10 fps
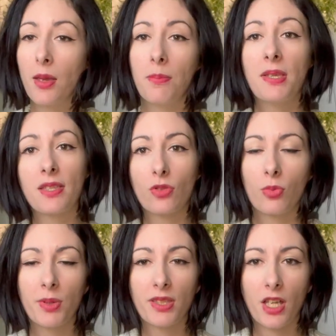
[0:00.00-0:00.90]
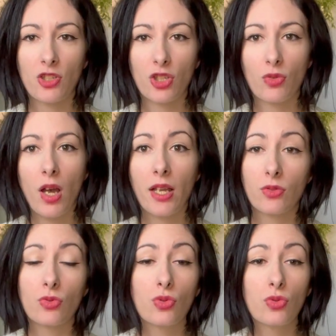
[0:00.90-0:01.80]
mais s'est trompé de trajectoire et
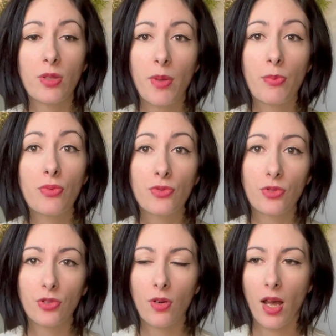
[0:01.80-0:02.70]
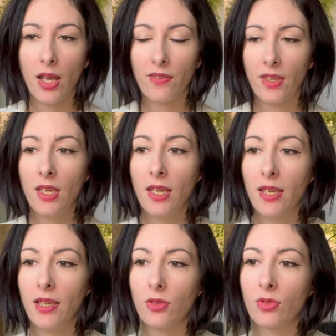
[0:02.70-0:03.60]
donc du coup il met plus de temps à arriver
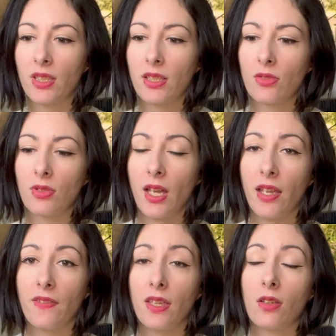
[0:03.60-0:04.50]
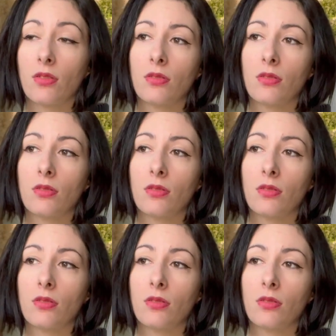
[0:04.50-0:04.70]
et donc il risque d'arriver euh,